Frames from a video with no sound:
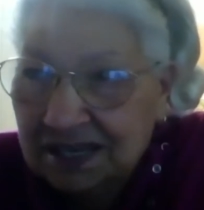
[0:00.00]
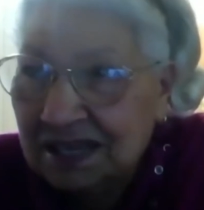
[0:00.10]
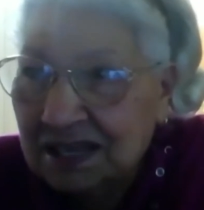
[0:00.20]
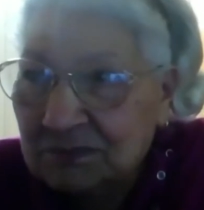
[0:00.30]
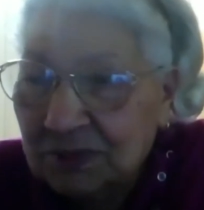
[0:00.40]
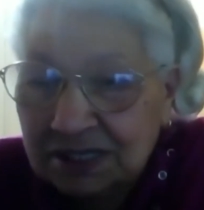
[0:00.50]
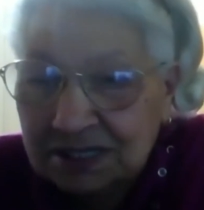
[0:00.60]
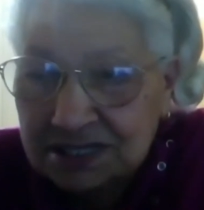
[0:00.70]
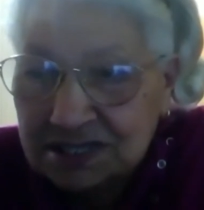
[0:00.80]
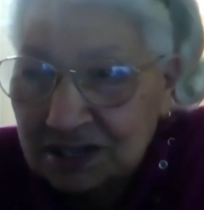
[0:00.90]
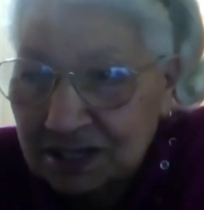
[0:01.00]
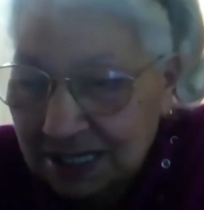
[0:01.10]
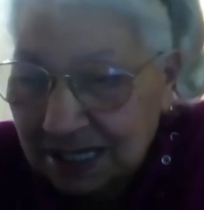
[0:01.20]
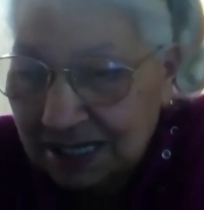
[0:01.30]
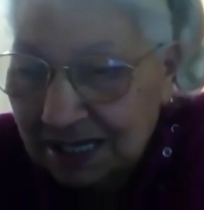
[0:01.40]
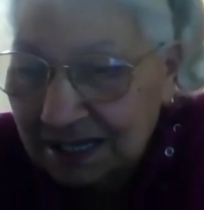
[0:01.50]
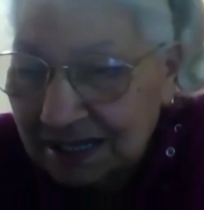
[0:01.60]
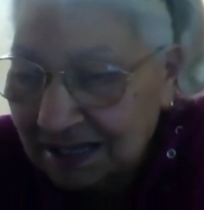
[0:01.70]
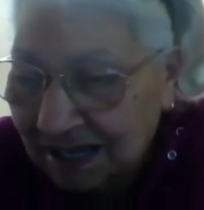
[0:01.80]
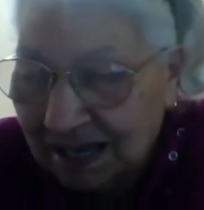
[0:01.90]
أنا باختصار
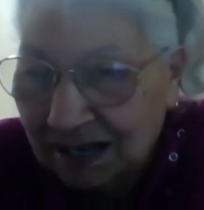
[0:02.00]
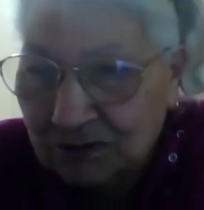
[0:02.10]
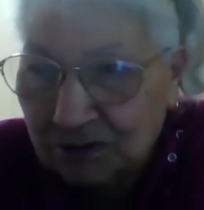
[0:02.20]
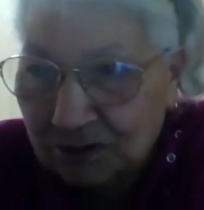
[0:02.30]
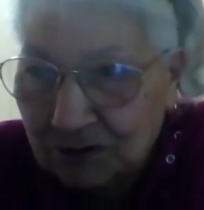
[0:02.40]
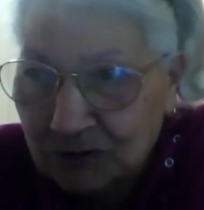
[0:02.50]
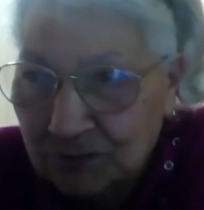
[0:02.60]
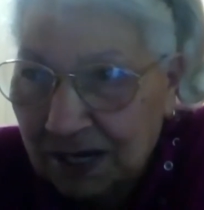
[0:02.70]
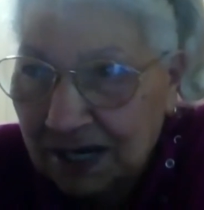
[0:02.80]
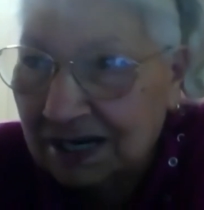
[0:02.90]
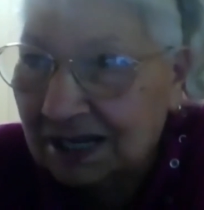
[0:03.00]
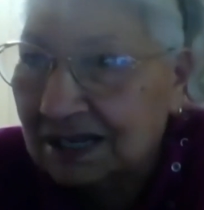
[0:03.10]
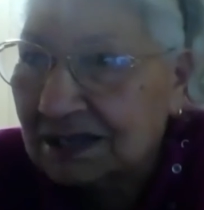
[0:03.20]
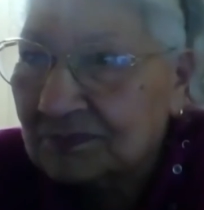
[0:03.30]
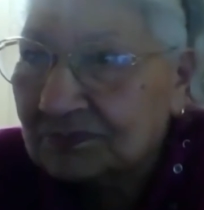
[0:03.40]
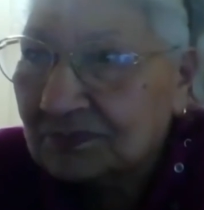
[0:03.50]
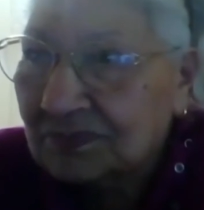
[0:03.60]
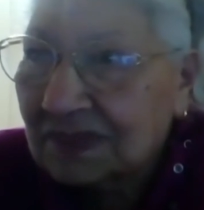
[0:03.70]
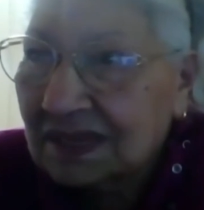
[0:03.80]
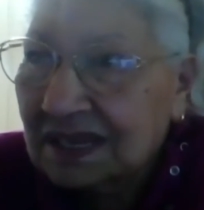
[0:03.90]
كده هقول لكم على
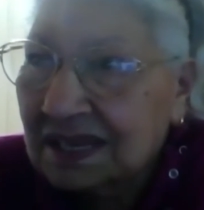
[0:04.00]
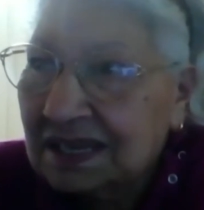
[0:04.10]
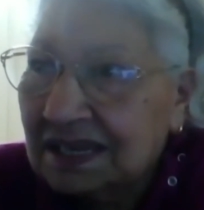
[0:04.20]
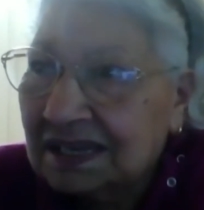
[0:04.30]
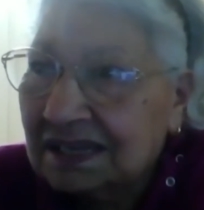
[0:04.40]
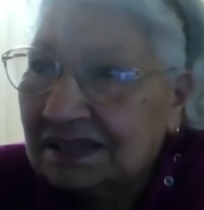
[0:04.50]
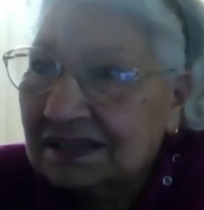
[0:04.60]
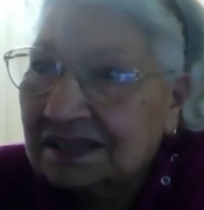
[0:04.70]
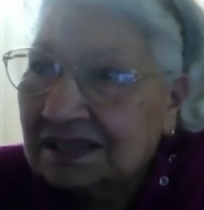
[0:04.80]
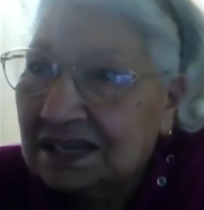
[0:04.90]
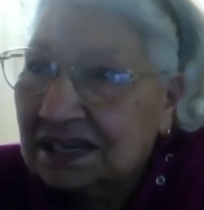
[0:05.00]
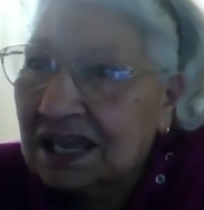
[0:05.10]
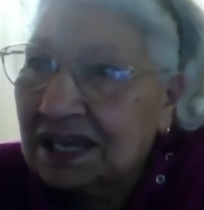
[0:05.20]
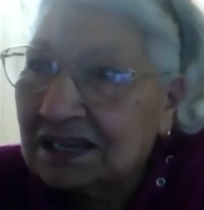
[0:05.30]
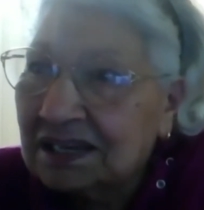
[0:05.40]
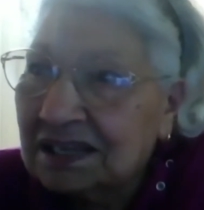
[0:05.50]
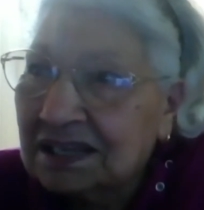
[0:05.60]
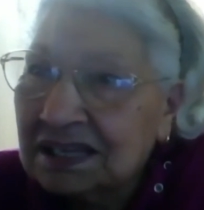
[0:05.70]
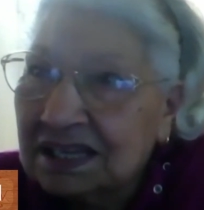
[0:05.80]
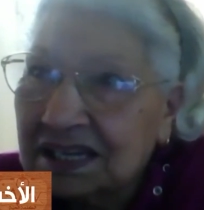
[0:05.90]
آه، إن أنا